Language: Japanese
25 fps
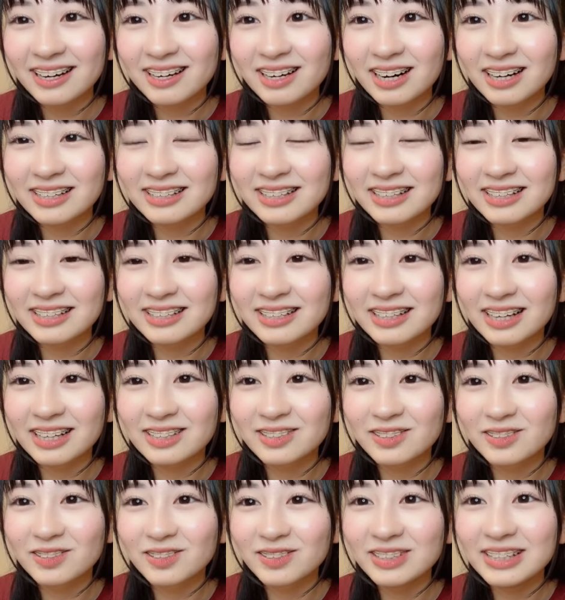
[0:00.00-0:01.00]
あのあ
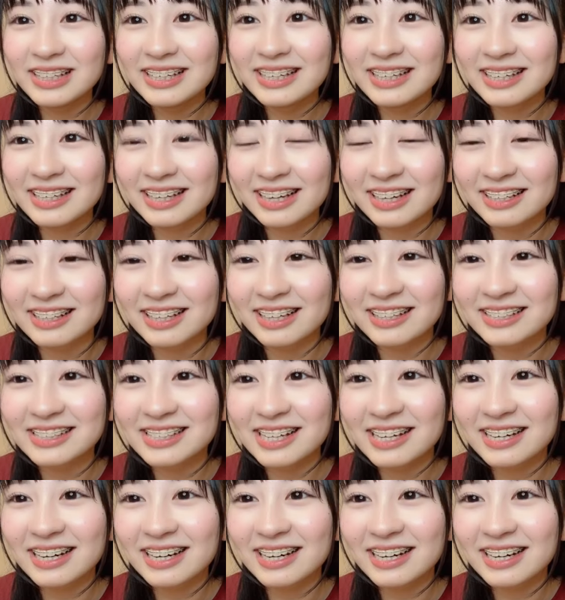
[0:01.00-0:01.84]
のおにぎりがたくさ